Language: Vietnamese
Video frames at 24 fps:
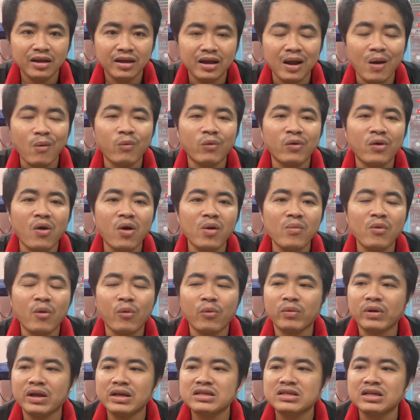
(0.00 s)
không có
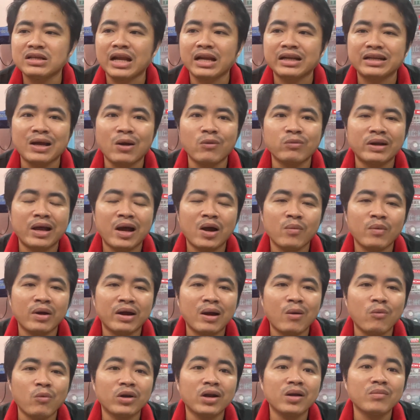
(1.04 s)
một cái sự thành công nào mà
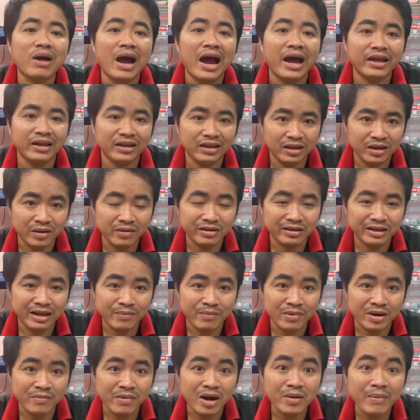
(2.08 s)
không có thất bại giờ
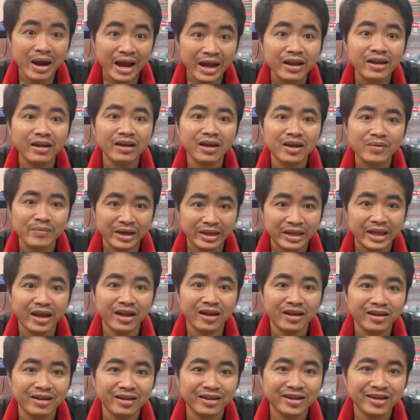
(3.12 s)
giờ mà mất mát các bạn nha
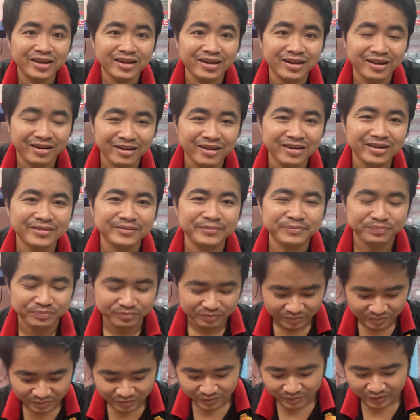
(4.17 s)
đó
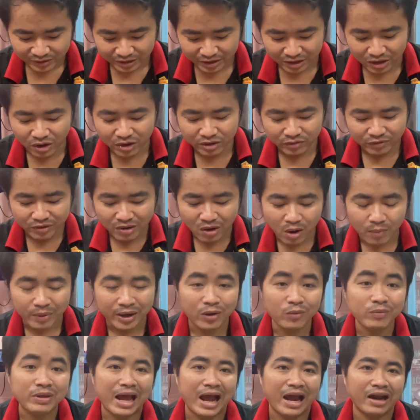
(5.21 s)
thì thôi video hôm
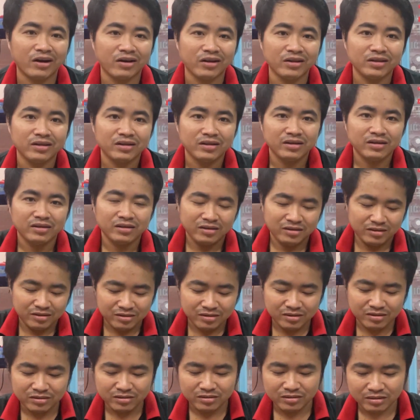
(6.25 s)
nay cũng dài rồi
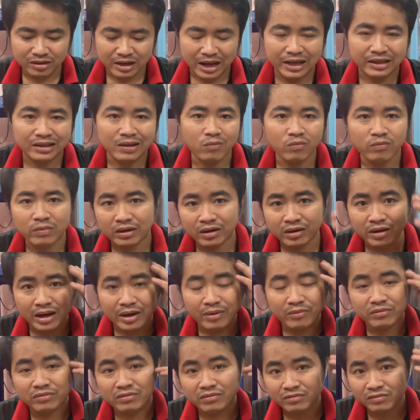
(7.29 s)
đó, hôm nay tóc
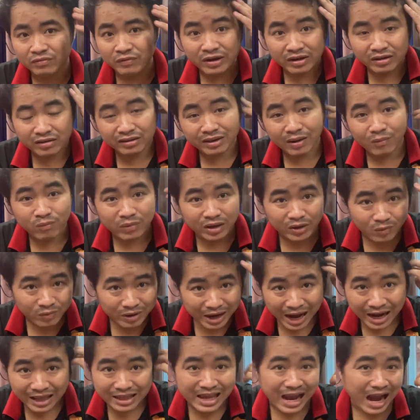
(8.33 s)
mình tóc mình cũng
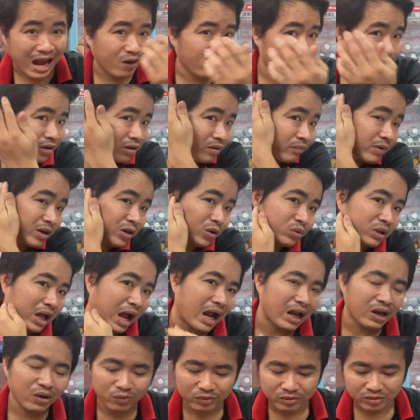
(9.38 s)
khá là dài luôn nè bít lô
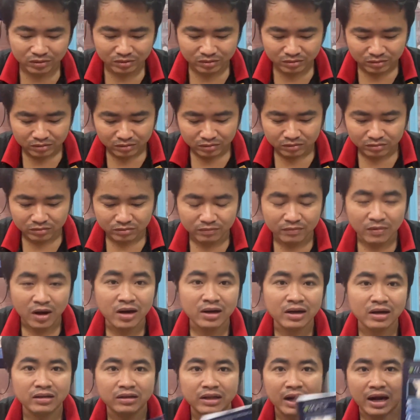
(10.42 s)
tay luôn nè
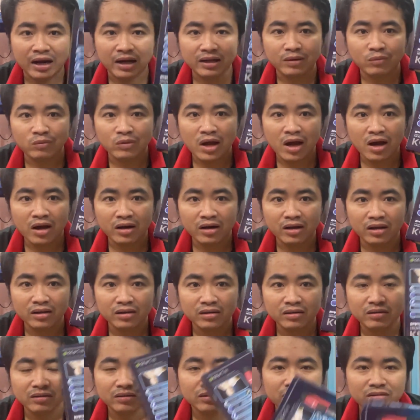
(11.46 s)
mới đặt cái tông đơ nè
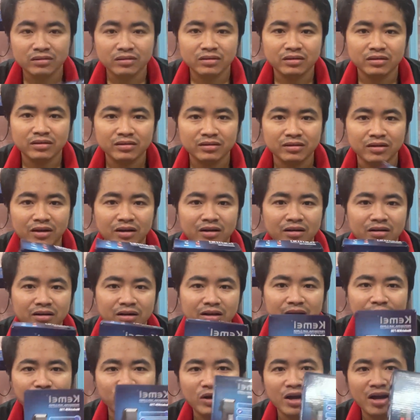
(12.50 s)
đó
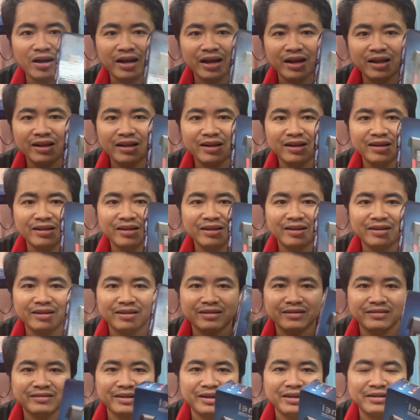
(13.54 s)
cái tông đơ này là để
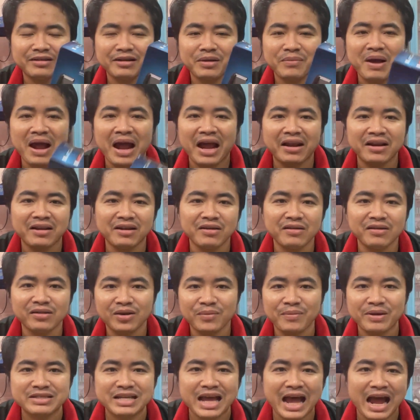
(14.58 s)
ngày mai đưa cho bà